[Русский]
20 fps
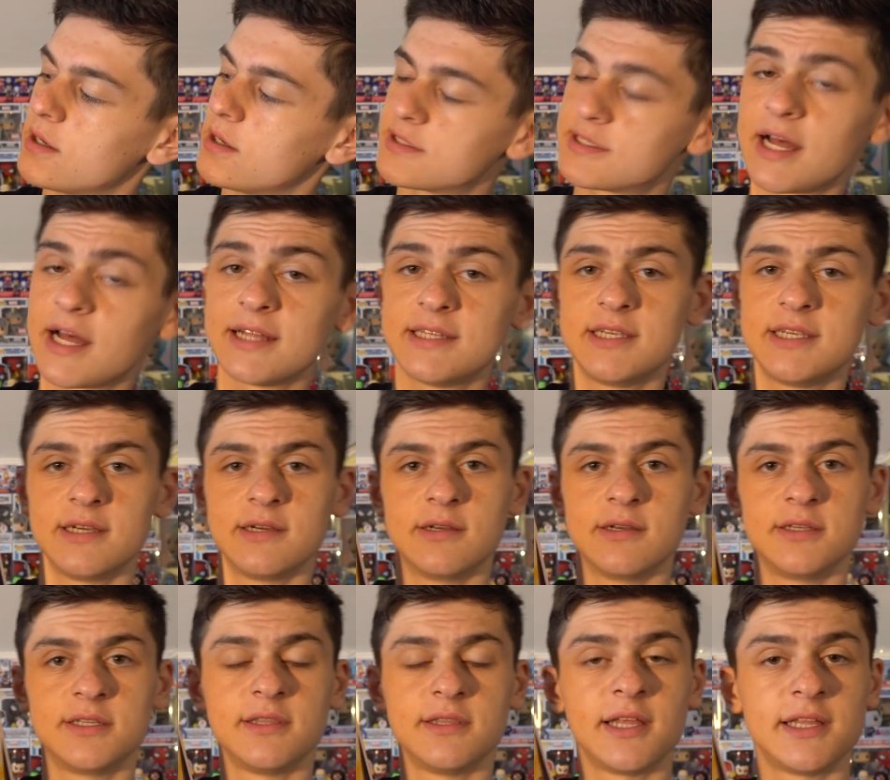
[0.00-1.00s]

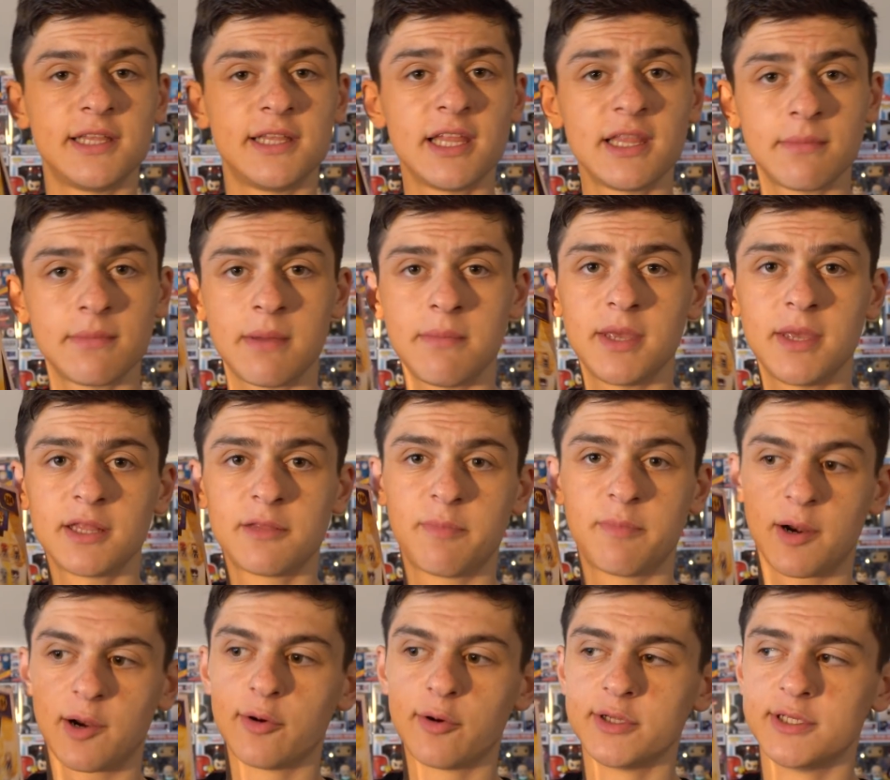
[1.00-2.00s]
Кстати, на данный момент
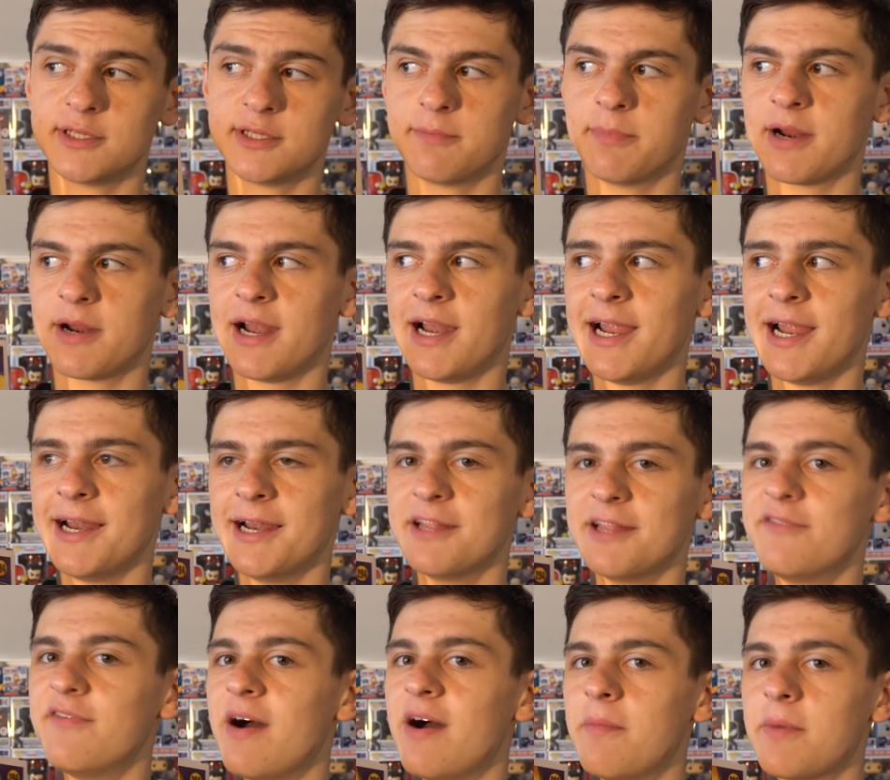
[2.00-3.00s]
проходит
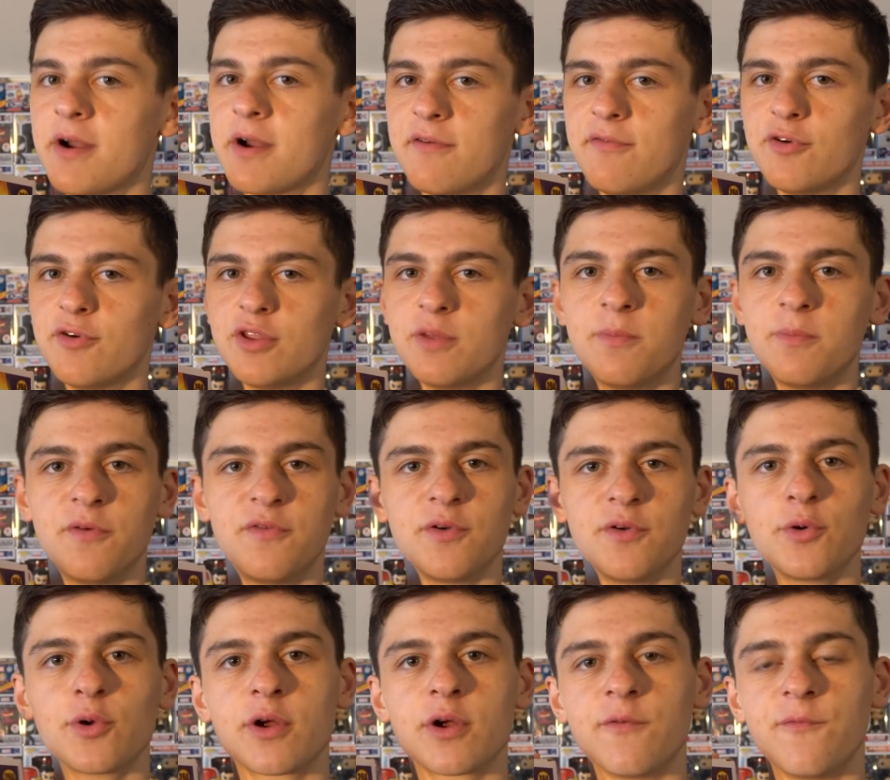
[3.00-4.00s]
параллельно два марафона по
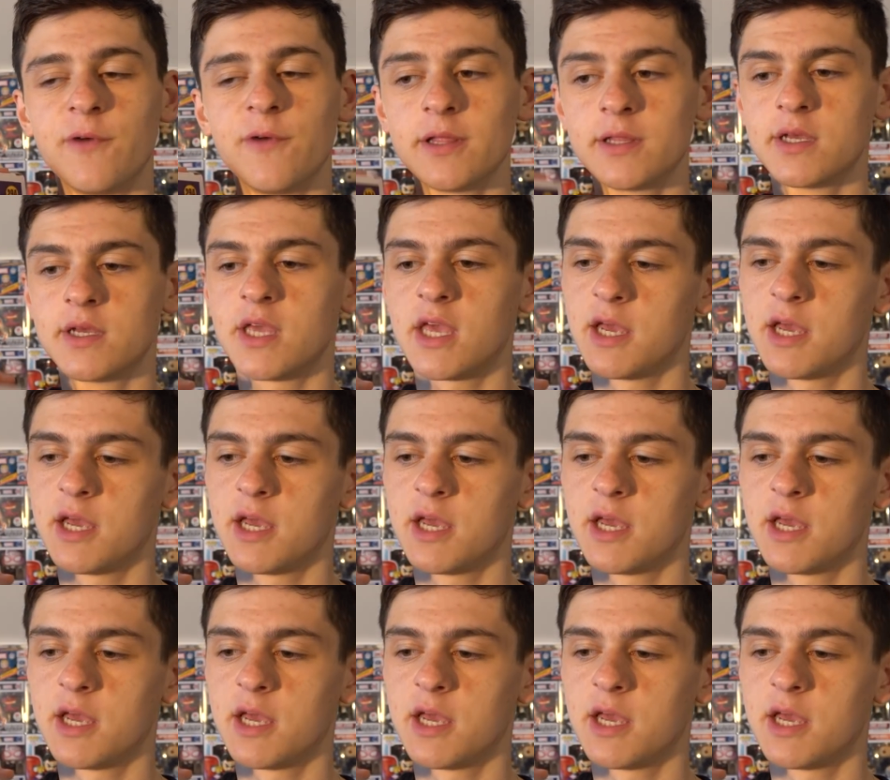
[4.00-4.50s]
фигуркам панка.